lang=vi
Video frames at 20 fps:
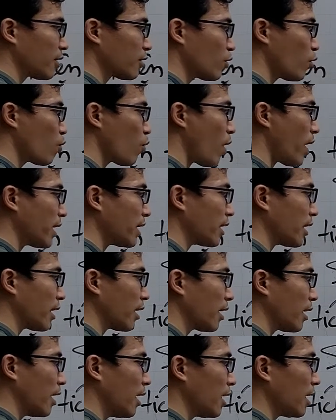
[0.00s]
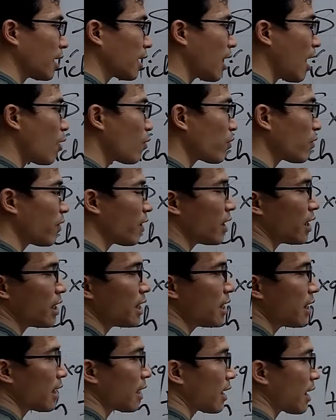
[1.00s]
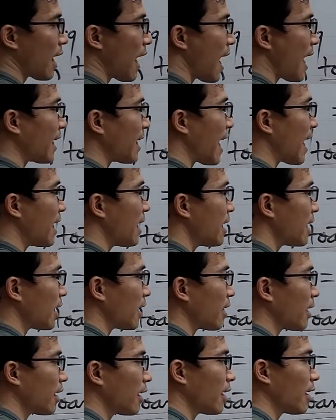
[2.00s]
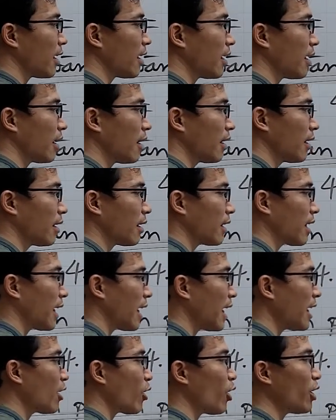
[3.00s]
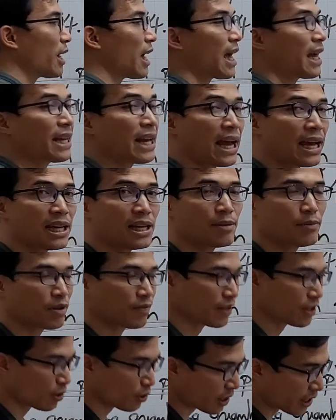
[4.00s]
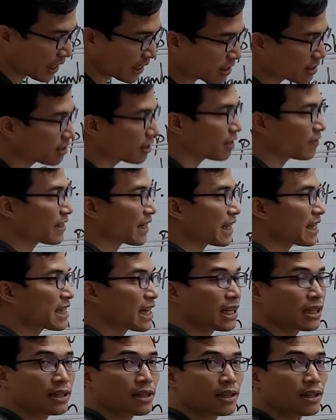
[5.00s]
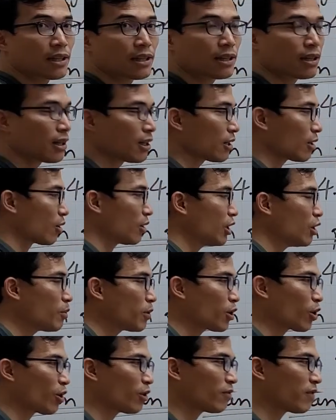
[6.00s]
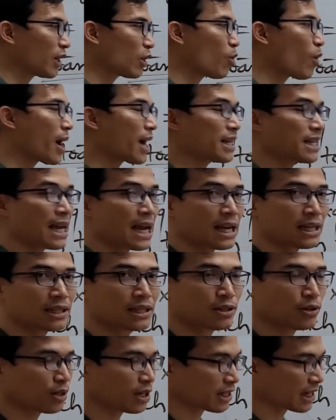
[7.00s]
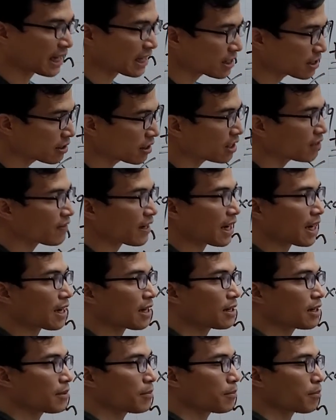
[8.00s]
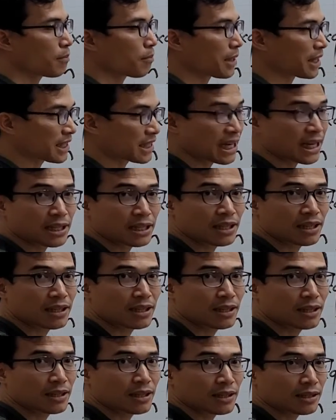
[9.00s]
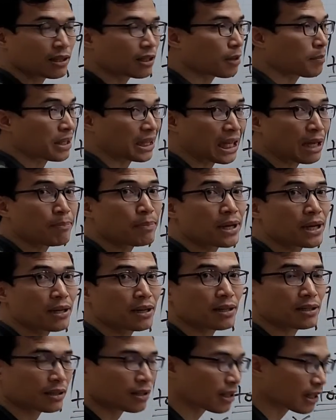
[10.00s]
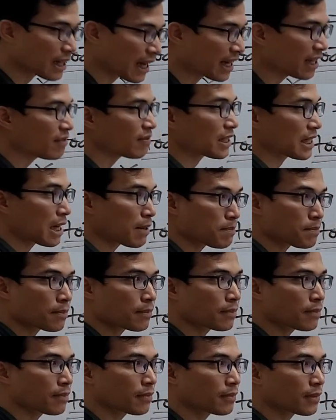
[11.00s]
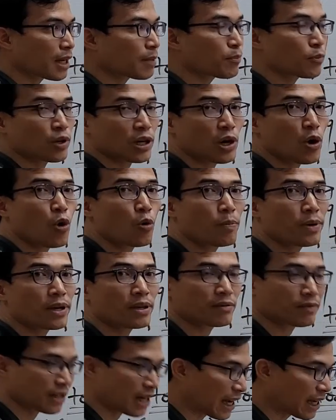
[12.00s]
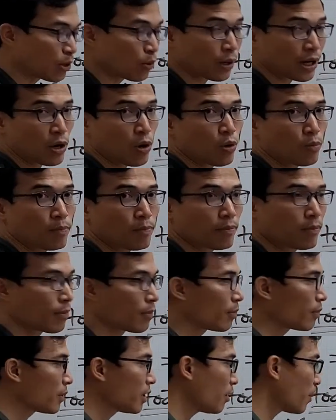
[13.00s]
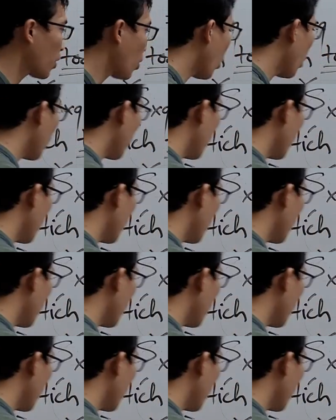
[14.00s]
xung quanh cộng với hai đáy thế hay nói là hai đáy bởi vì nó là đáy dưới với đáy trên còn nếu mà nói văn hoa ra thì nó là đáy dưới và mặt trên tức là mặt nắp ấy, tức là đáy và nắp nắp của cái hộp ấy, và đáy của cái hộp nhưng mà thôi